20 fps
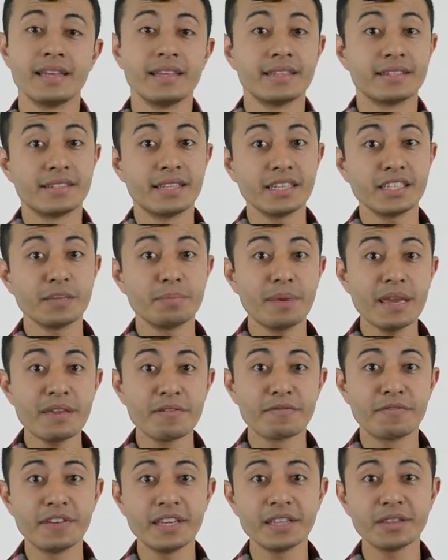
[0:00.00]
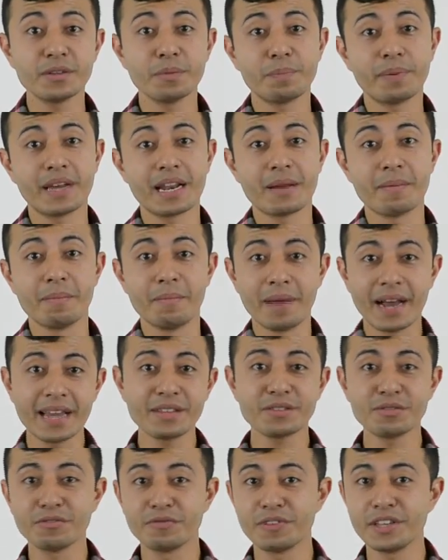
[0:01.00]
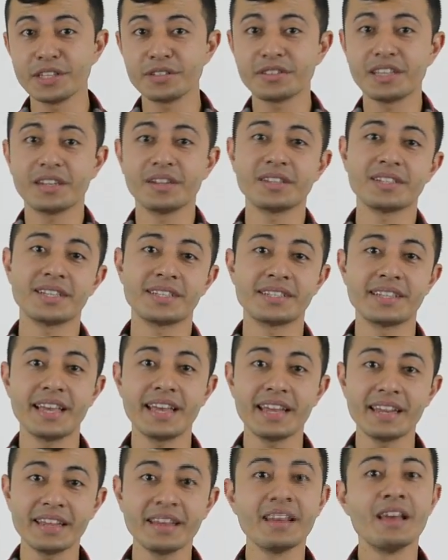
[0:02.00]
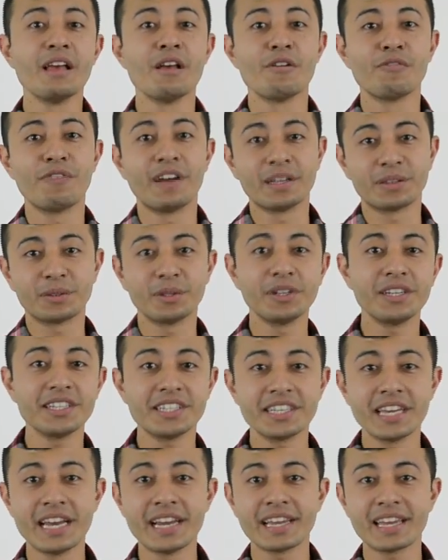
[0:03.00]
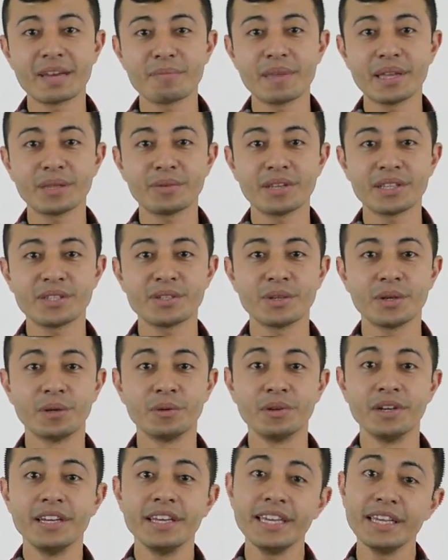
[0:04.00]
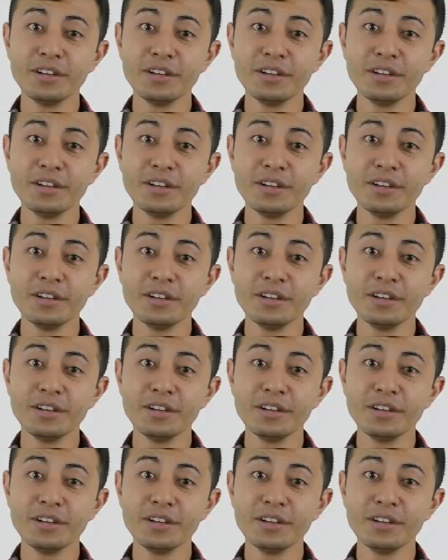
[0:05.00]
Seja bem-vindo para mais um vídeo da nossa série Fatores de Ranqueamento SEO.